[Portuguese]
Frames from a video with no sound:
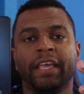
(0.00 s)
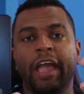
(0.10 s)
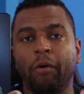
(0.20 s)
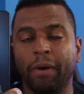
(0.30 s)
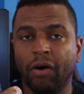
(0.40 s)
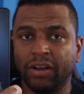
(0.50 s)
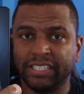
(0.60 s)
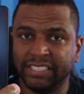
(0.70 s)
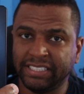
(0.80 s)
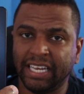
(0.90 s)
que é uma
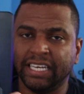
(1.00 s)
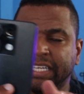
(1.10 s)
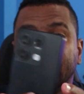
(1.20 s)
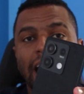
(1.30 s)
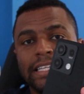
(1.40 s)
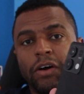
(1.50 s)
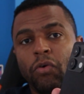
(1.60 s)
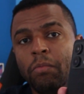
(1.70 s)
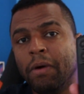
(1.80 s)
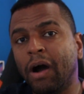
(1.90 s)
hora de tela ligada,
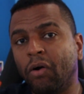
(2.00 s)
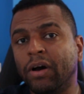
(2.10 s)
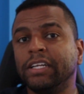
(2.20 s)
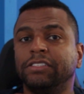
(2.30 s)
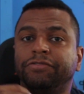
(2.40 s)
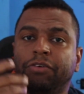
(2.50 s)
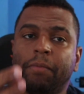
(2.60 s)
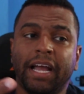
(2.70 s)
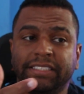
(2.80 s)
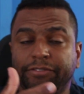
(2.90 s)
uma hora de
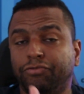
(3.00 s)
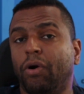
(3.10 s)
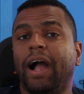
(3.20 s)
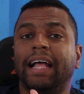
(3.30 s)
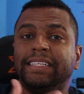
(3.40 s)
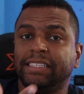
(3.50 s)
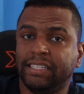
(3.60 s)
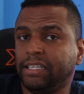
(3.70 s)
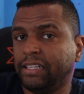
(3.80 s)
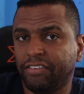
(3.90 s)
filmagem Full HD 30